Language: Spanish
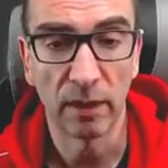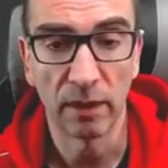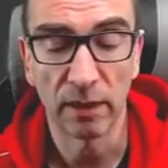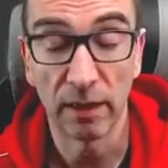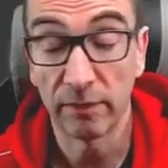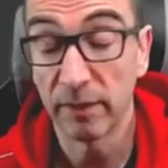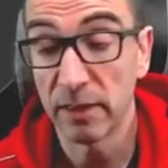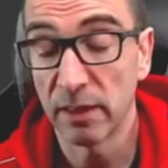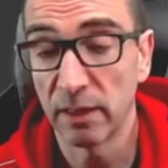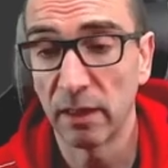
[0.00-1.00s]
gafas
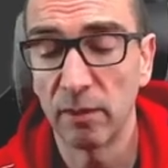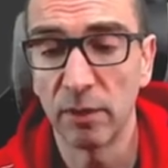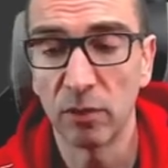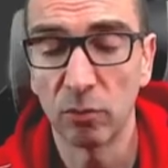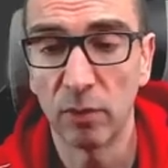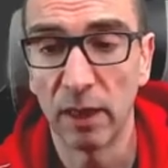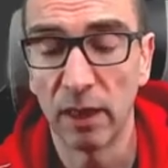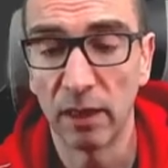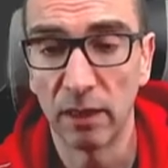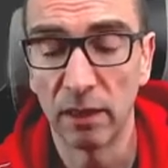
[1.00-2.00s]
de realidad
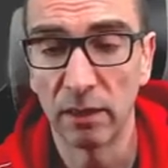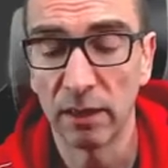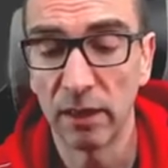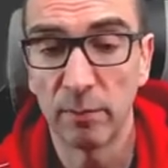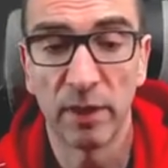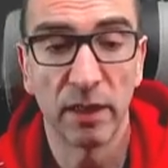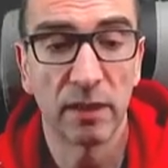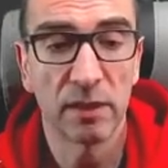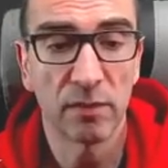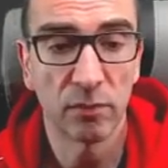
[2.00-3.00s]
virtual
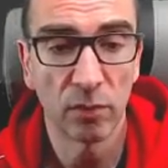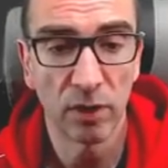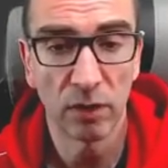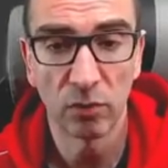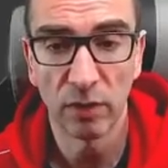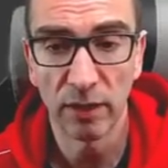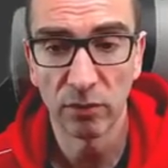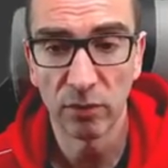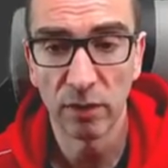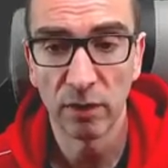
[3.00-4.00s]
independientes que funcionan con
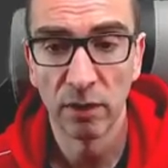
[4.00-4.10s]
Android,